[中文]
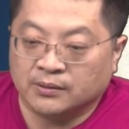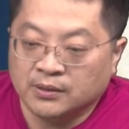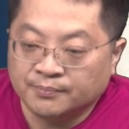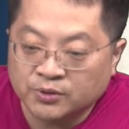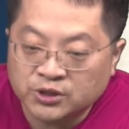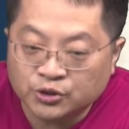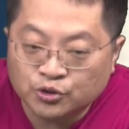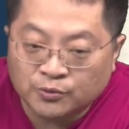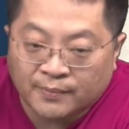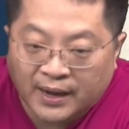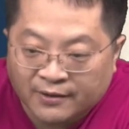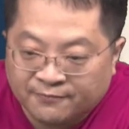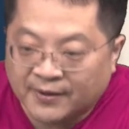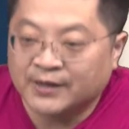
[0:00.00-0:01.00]
不是去
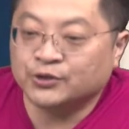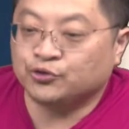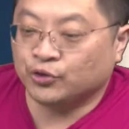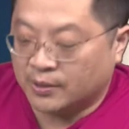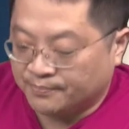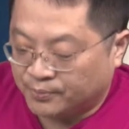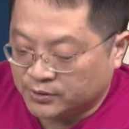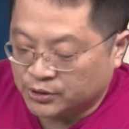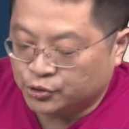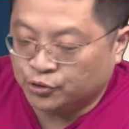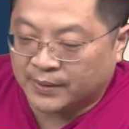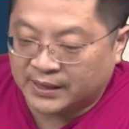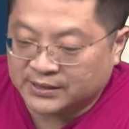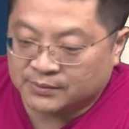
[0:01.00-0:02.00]
买凡轩？不是去
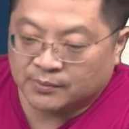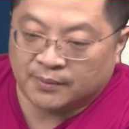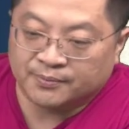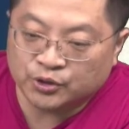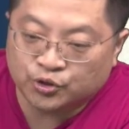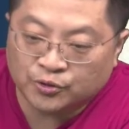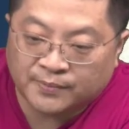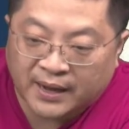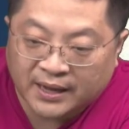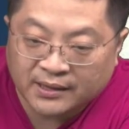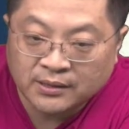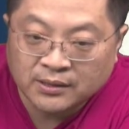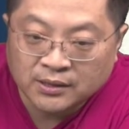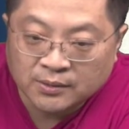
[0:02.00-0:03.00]
买什么？不是去买？
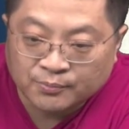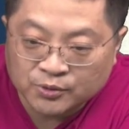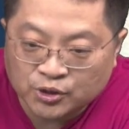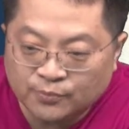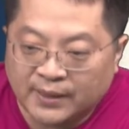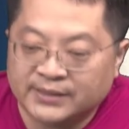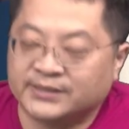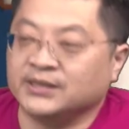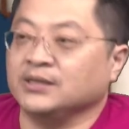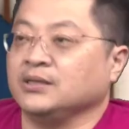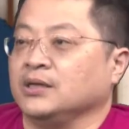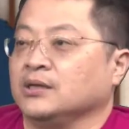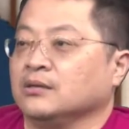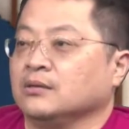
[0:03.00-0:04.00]
不是去买金
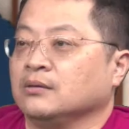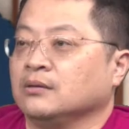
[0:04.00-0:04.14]
鼎？